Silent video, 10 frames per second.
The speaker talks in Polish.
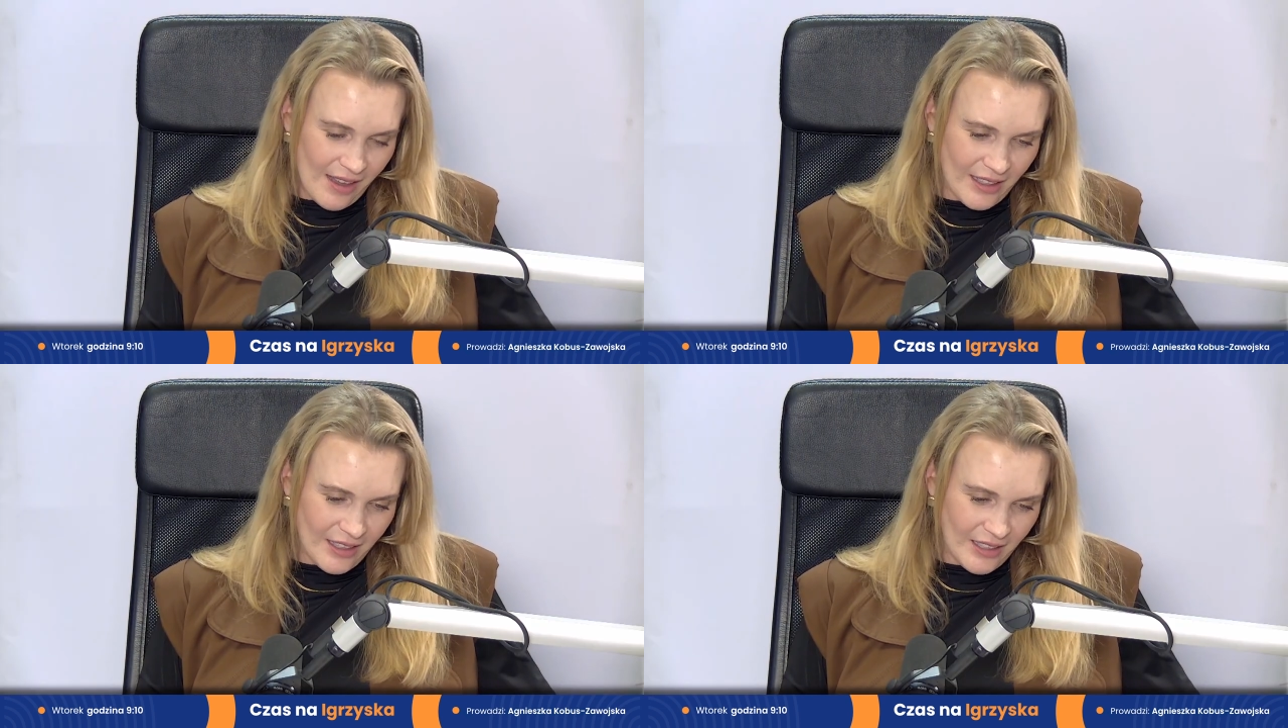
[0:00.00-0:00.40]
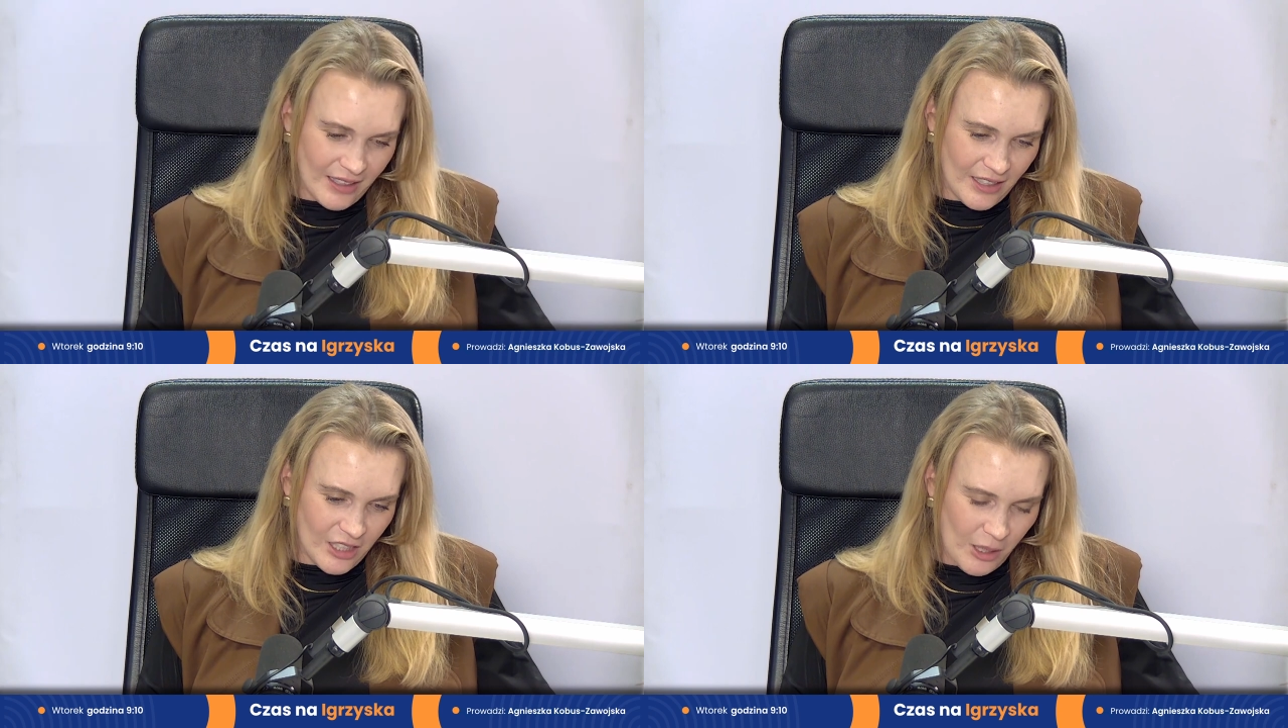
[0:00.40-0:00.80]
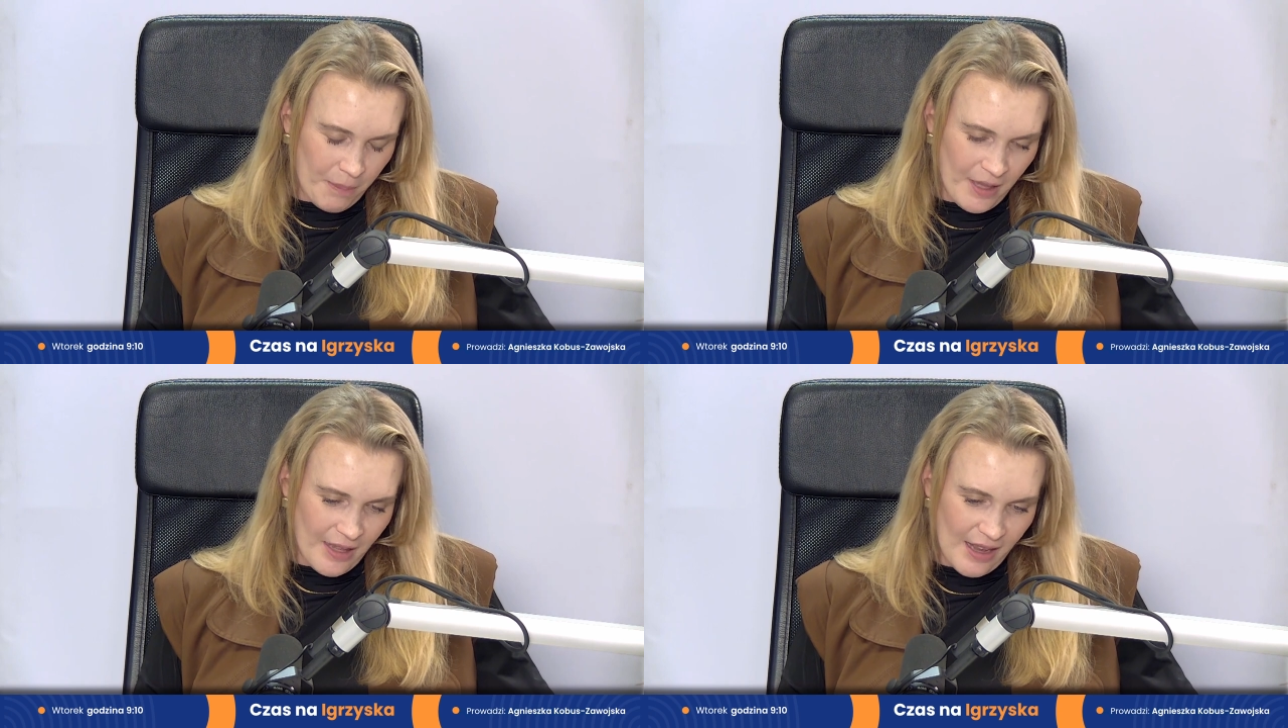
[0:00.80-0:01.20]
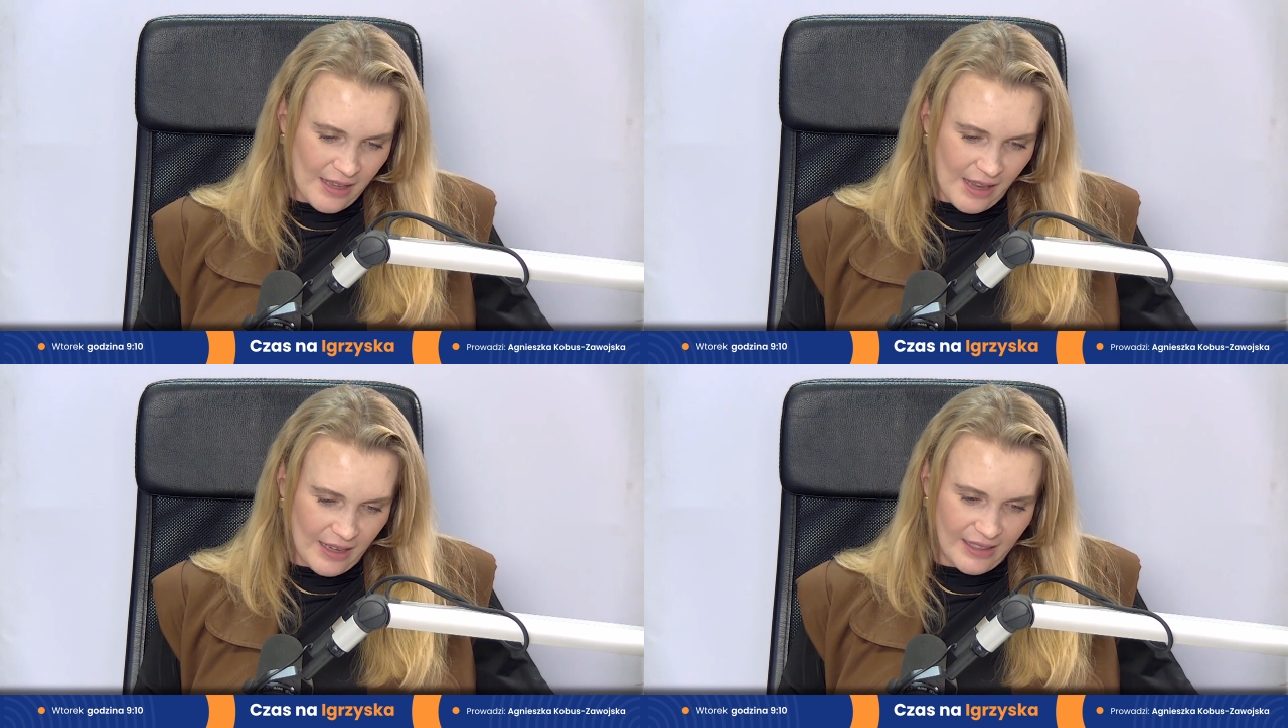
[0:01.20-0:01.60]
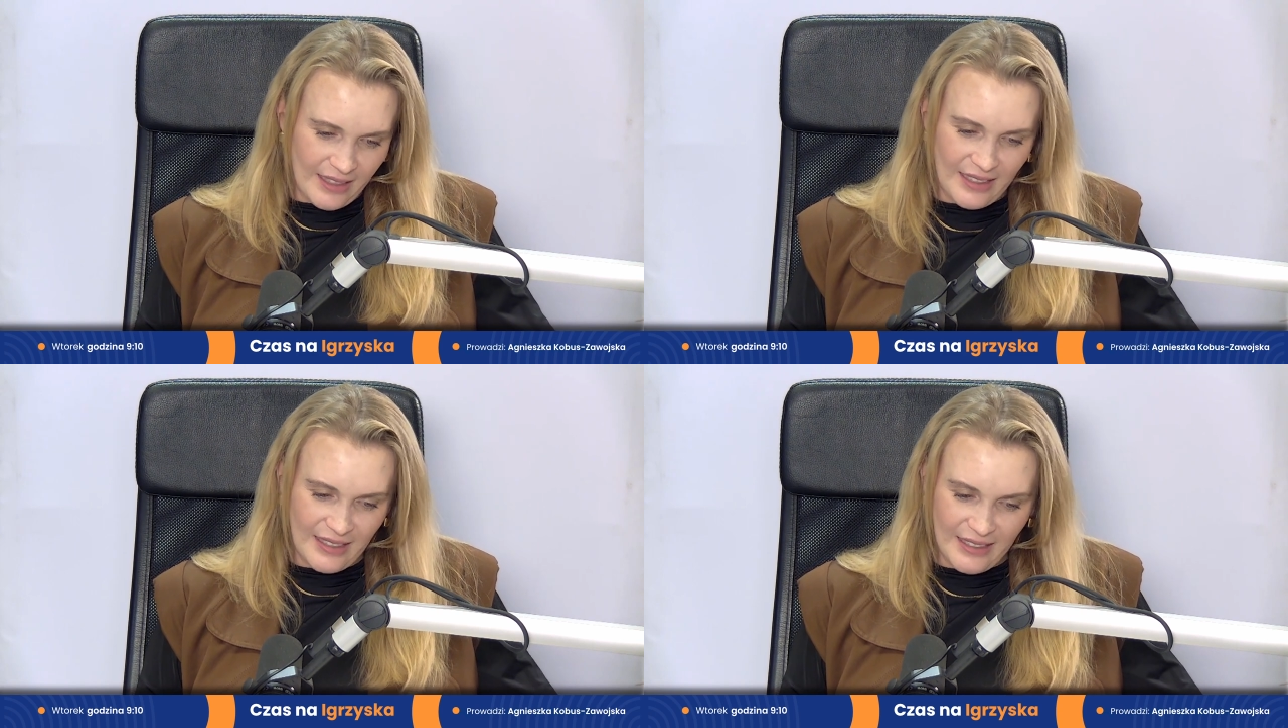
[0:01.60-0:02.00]
e, trzy pytania,
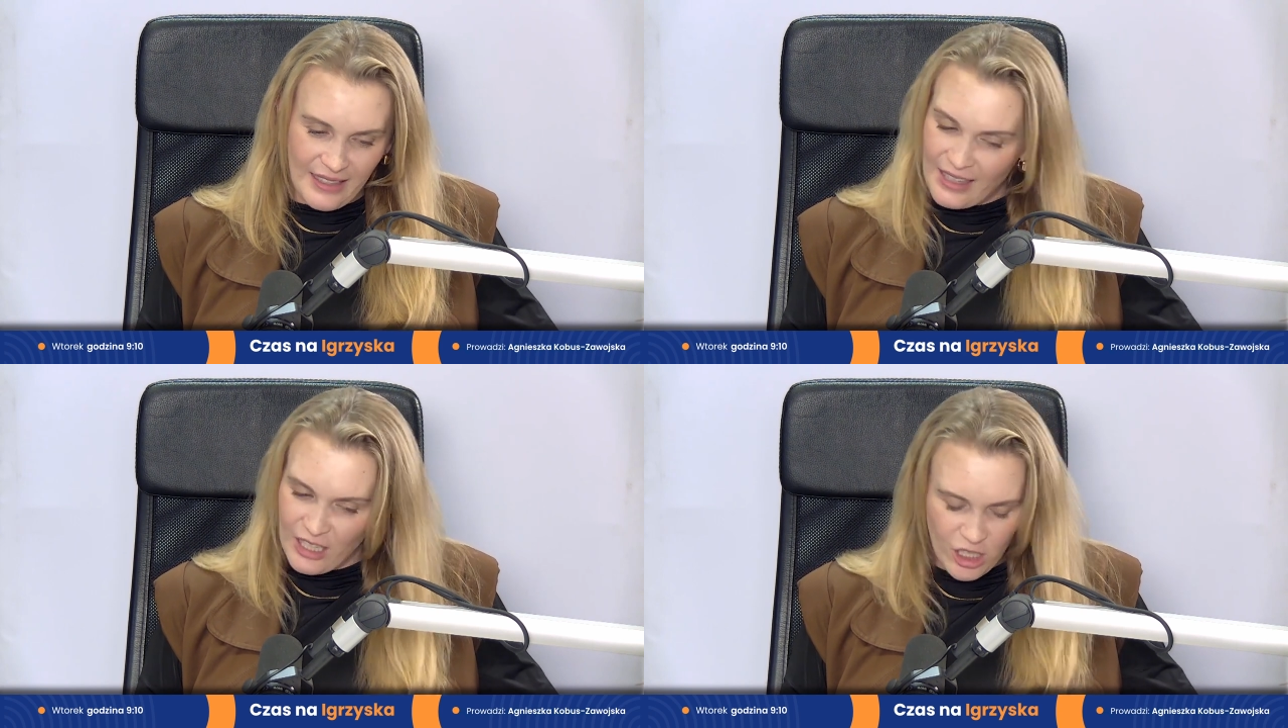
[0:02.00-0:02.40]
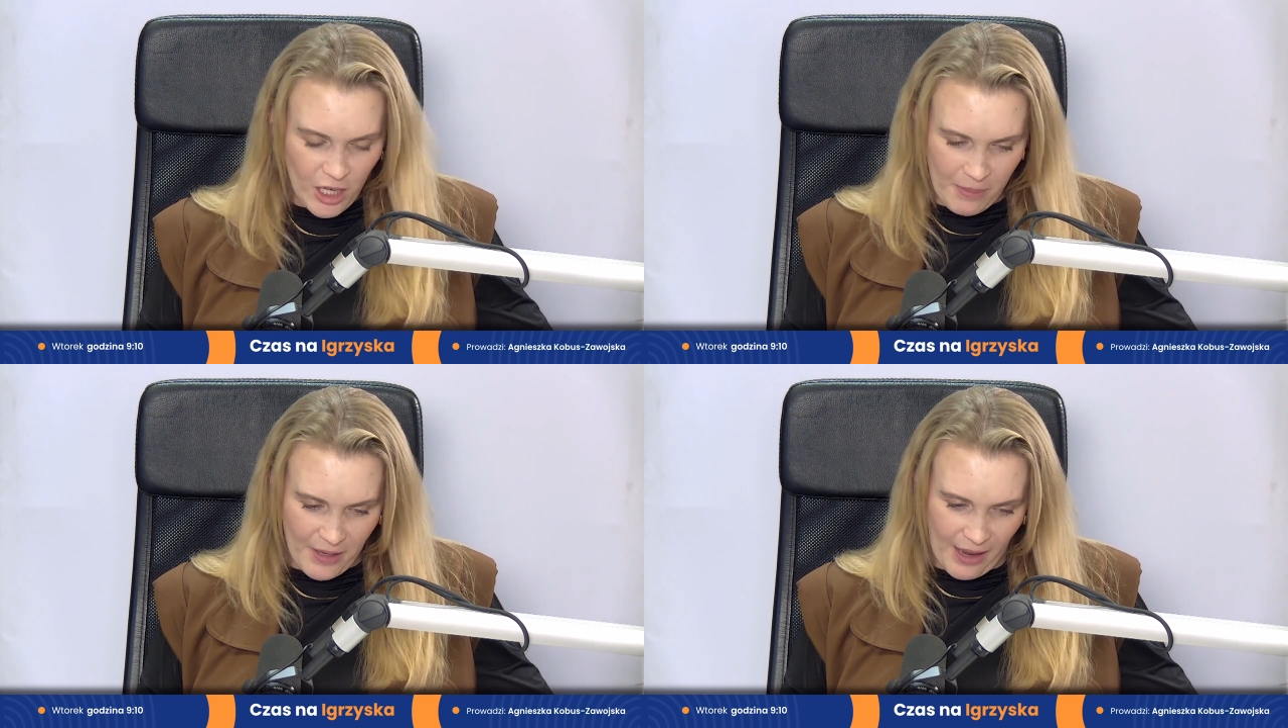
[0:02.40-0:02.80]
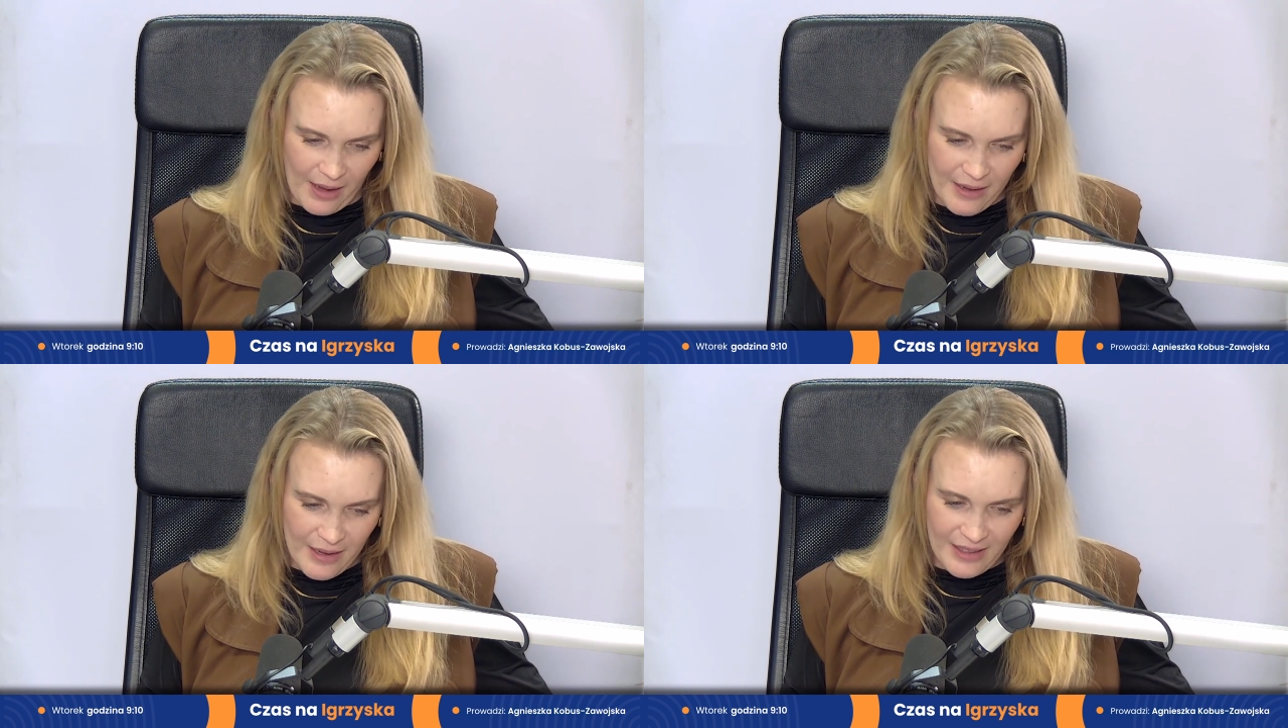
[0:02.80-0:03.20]
e, takie szybkie.